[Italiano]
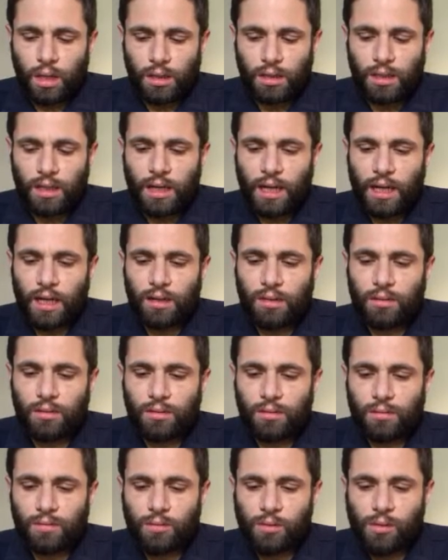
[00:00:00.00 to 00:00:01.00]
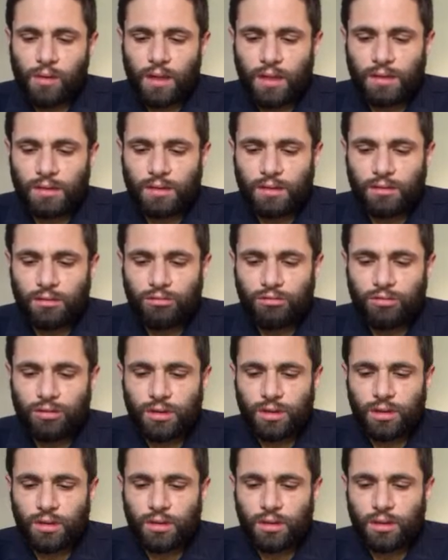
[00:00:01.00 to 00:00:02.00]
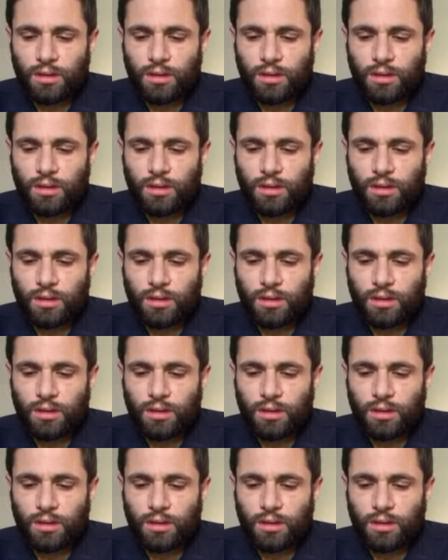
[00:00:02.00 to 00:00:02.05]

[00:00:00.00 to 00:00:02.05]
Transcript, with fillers: al di là non può esserci